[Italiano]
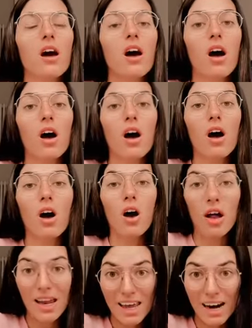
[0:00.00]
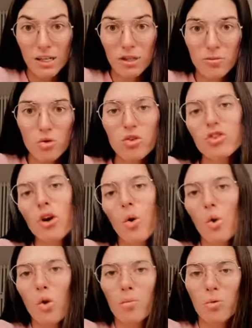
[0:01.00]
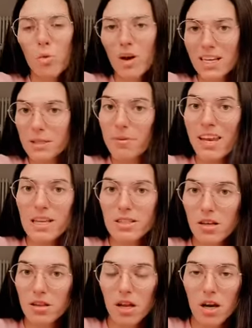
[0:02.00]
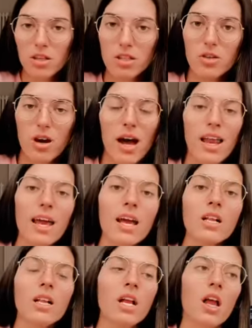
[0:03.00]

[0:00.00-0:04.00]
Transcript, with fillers: l'Erasmus o comunque l'esperienza internazionale